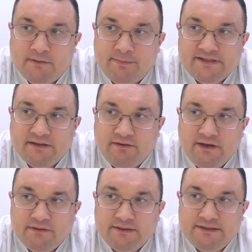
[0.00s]

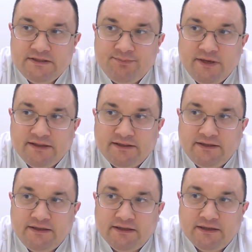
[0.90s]
представляют из себя
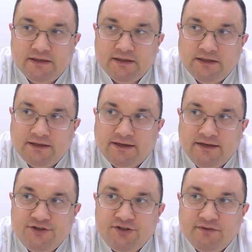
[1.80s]
такие
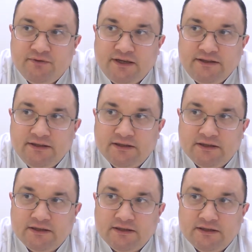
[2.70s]

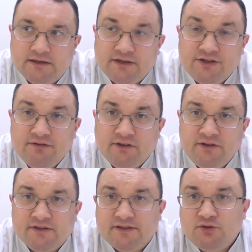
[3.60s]
коричневатые,
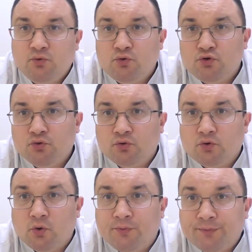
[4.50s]
коричневатые засохшую
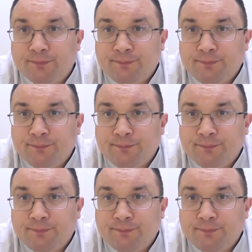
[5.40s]
кровь.